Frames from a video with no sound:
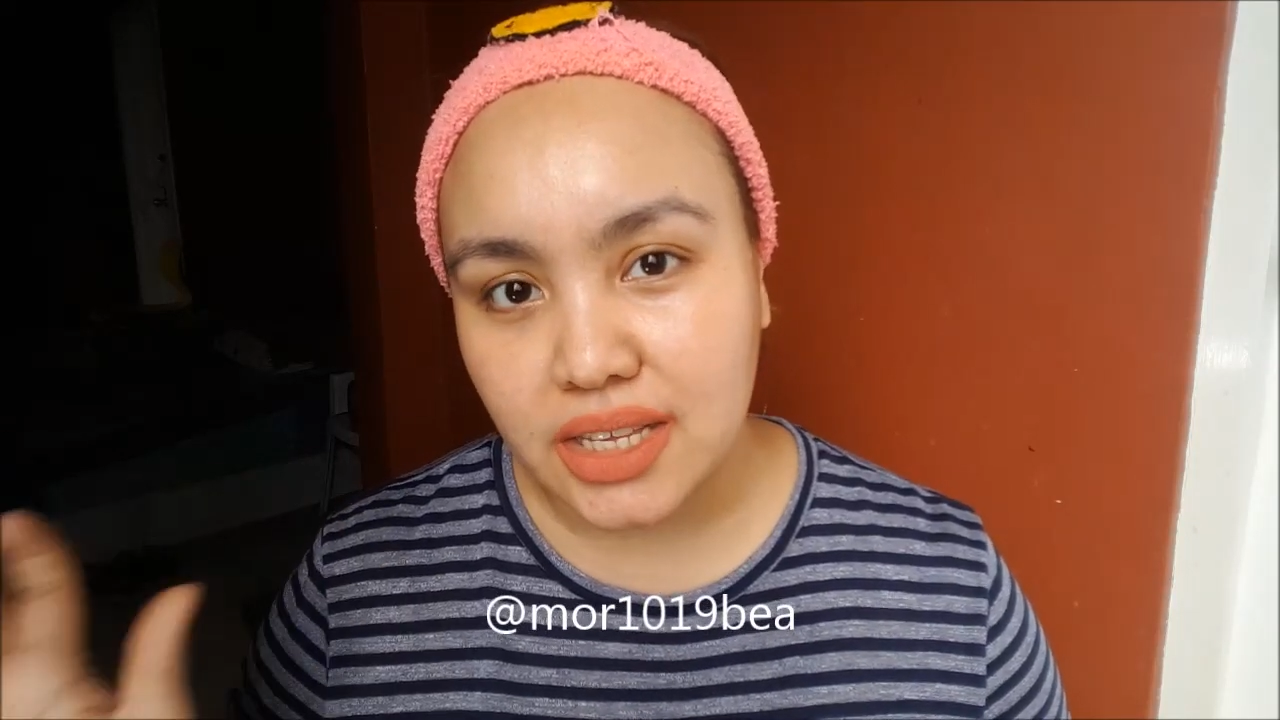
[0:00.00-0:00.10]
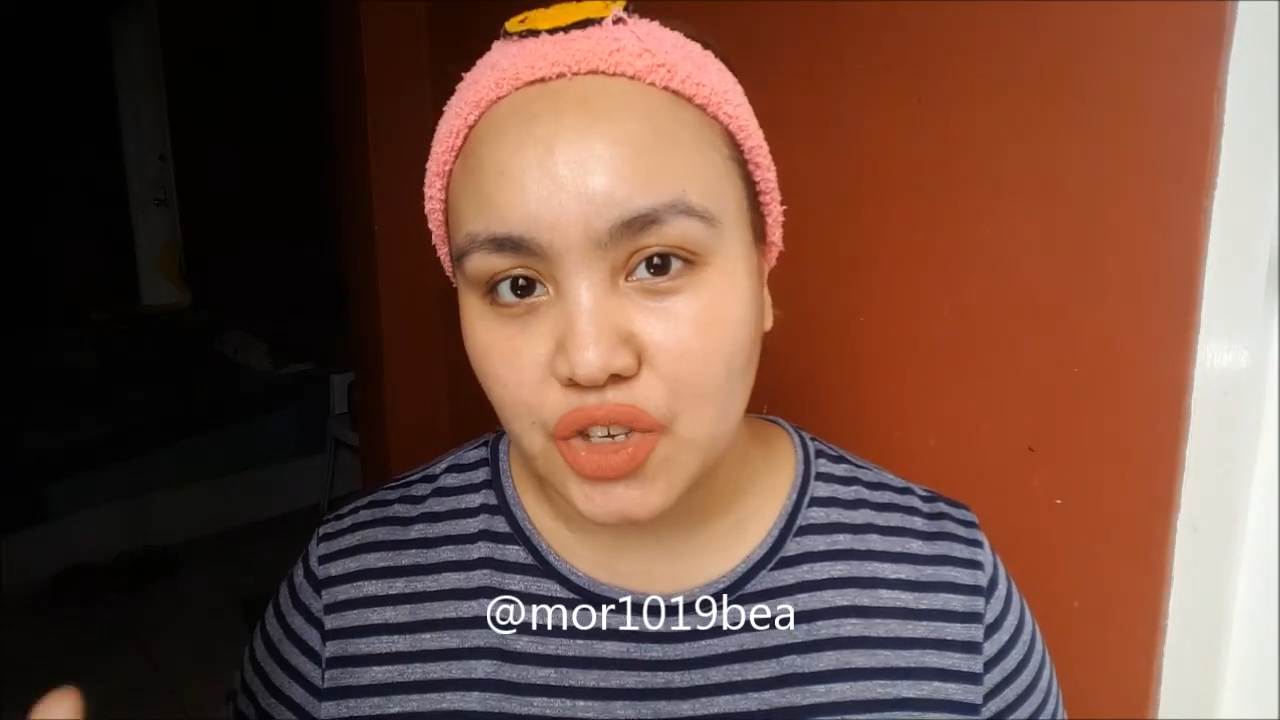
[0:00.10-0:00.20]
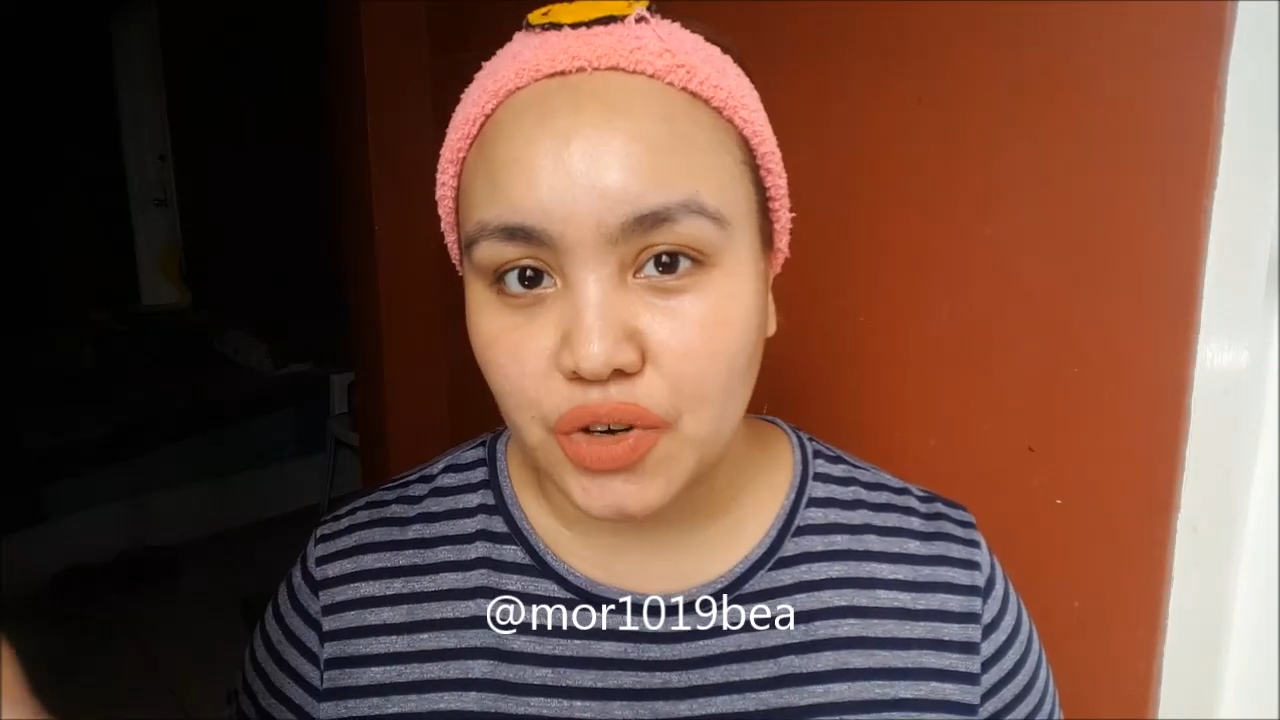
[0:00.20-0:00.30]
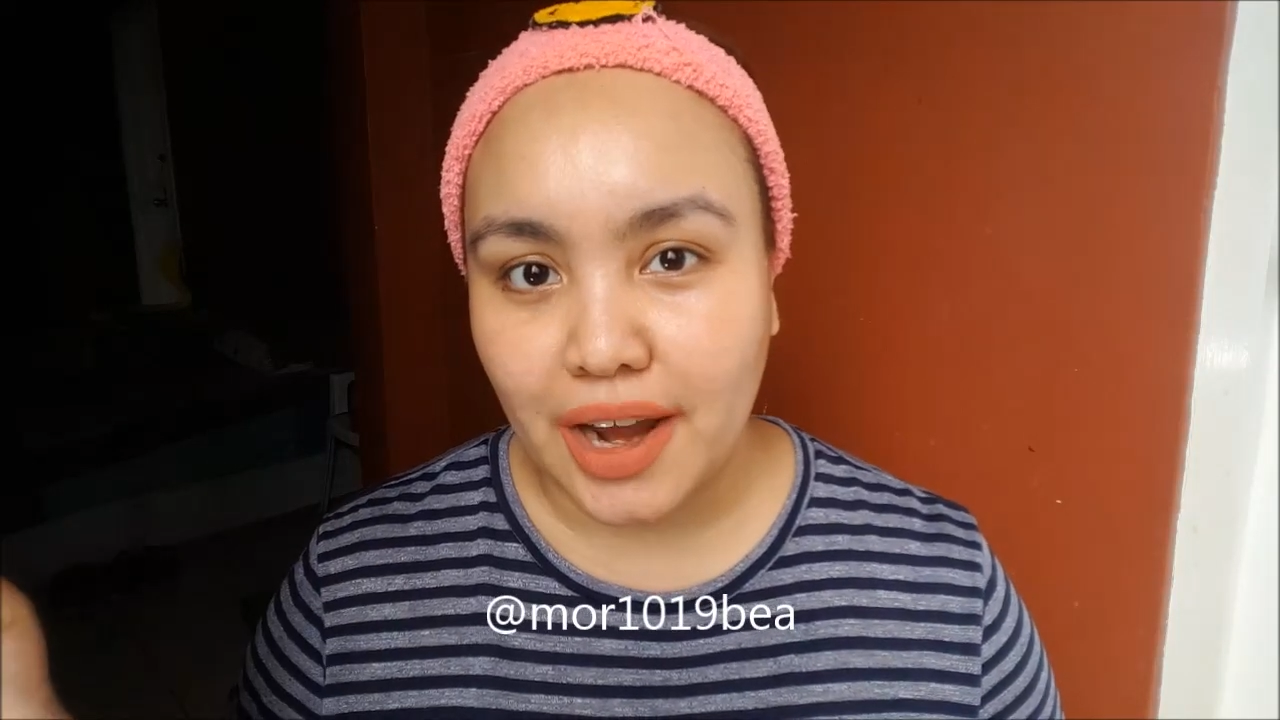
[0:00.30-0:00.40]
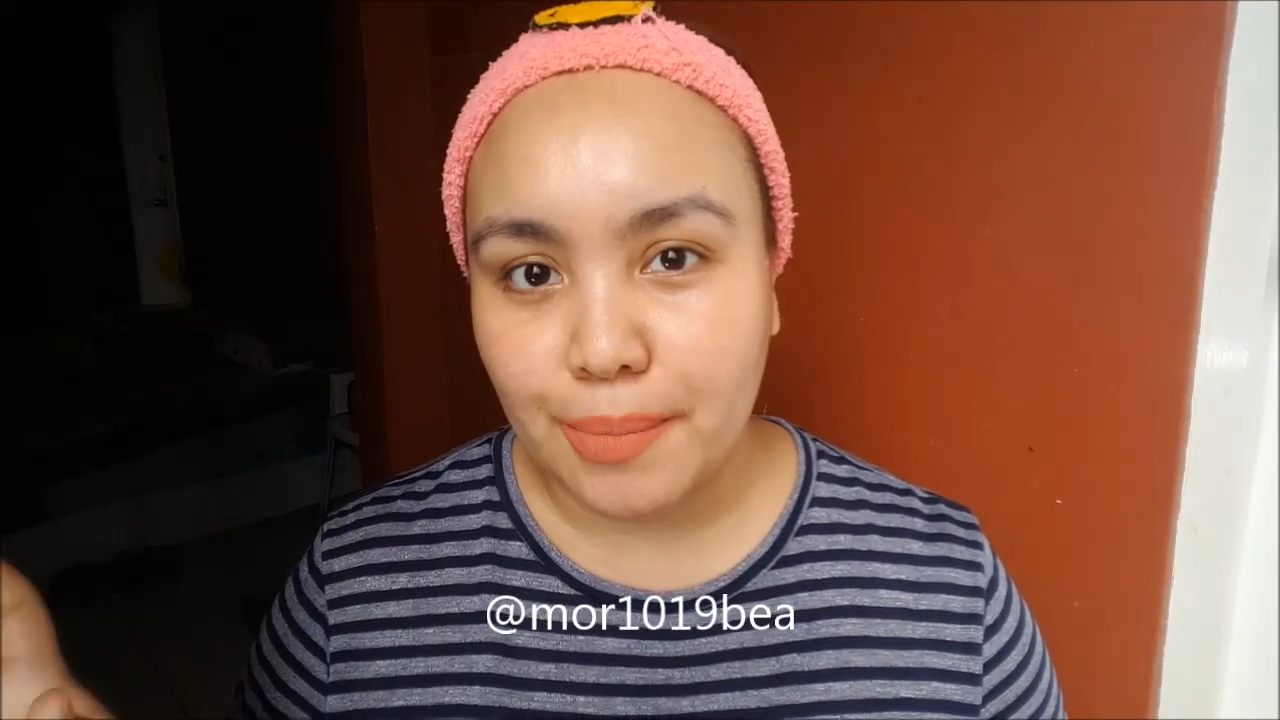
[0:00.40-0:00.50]

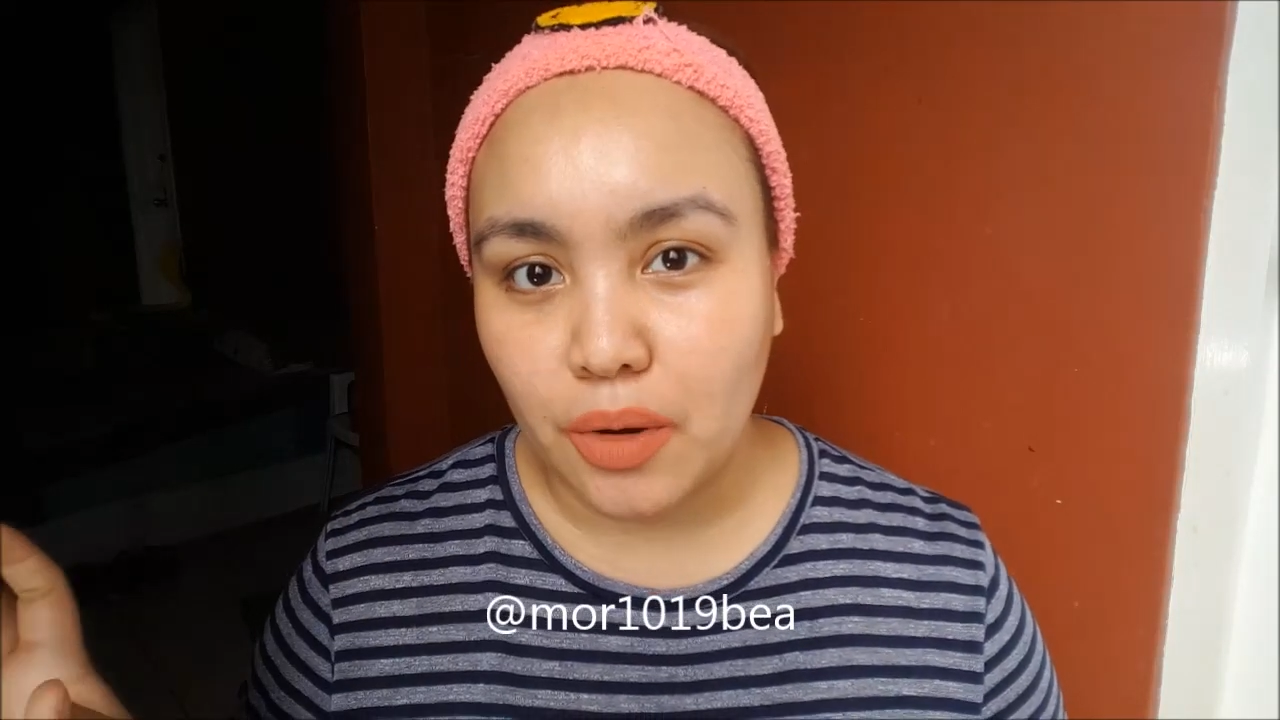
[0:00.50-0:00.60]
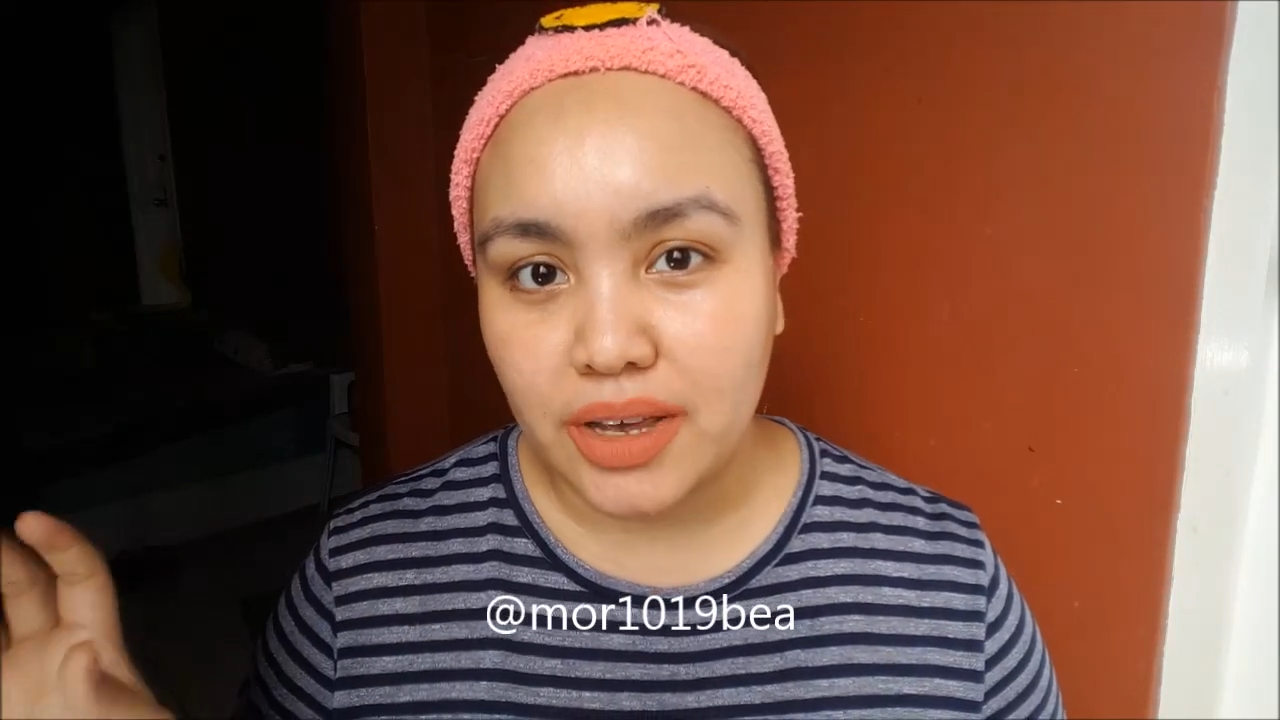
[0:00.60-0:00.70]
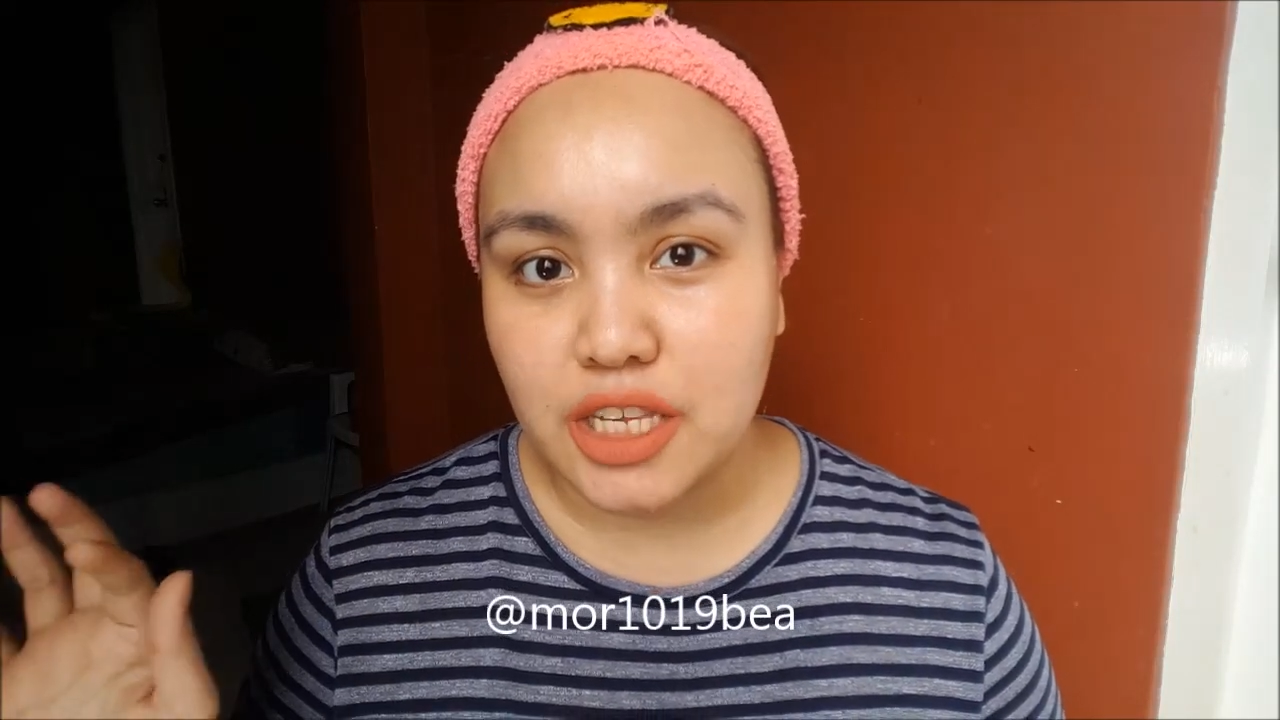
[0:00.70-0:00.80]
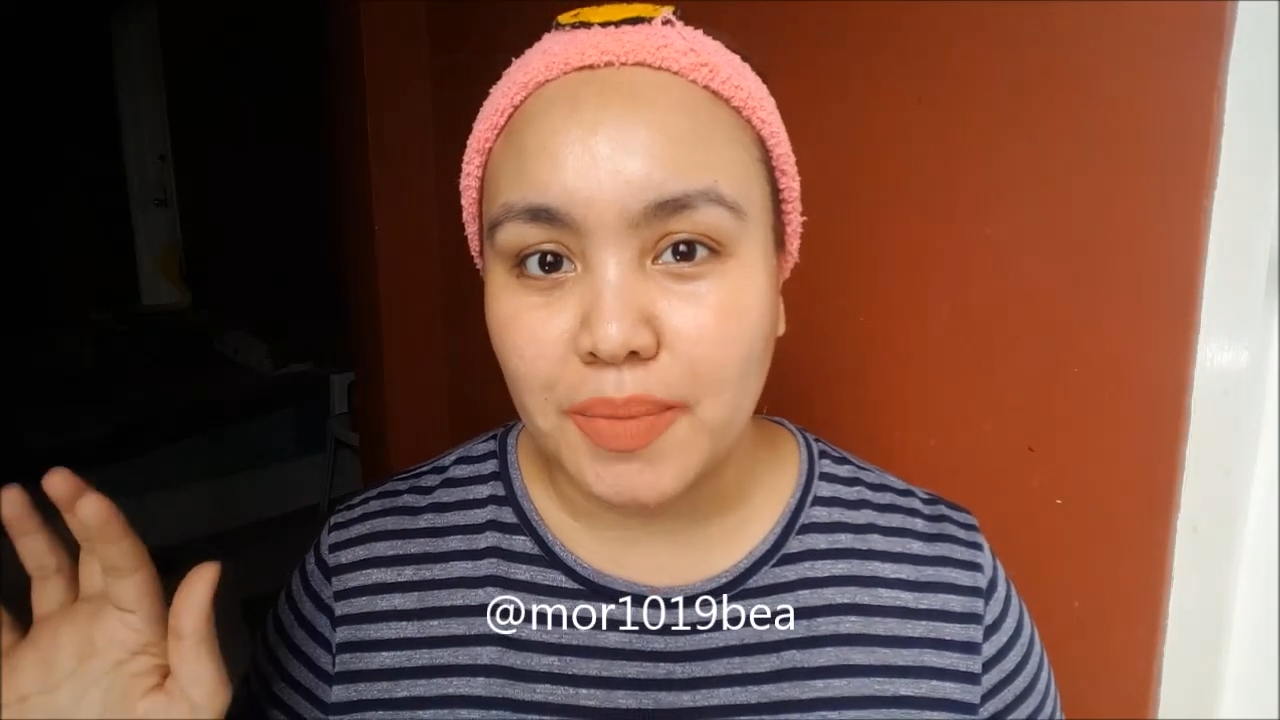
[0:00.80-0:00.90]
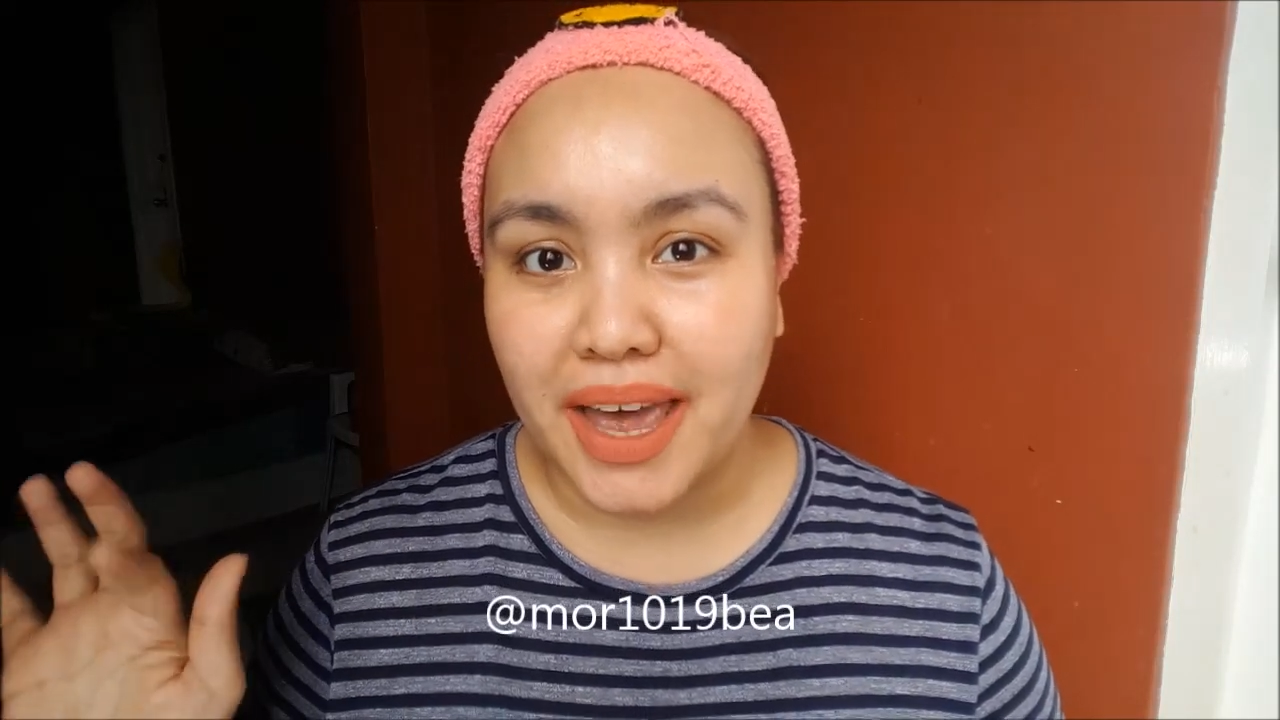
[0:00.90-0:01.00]
Instagram mo
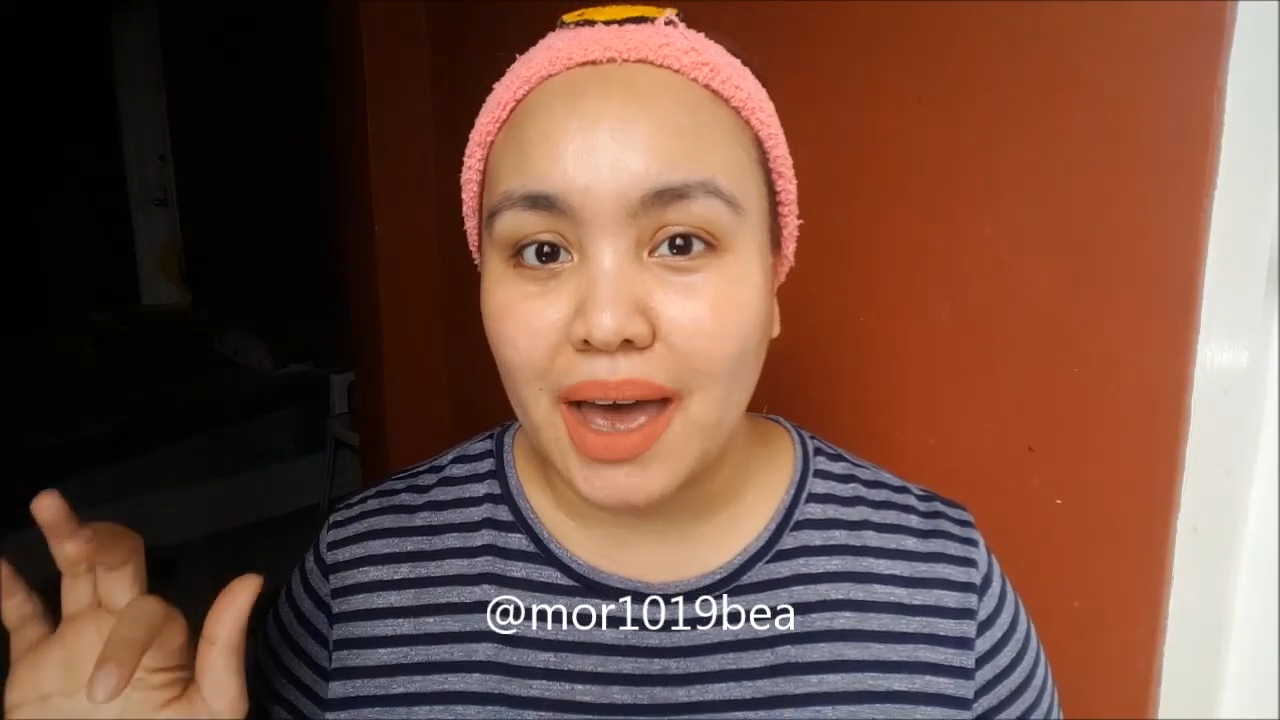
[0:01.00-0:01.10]
is my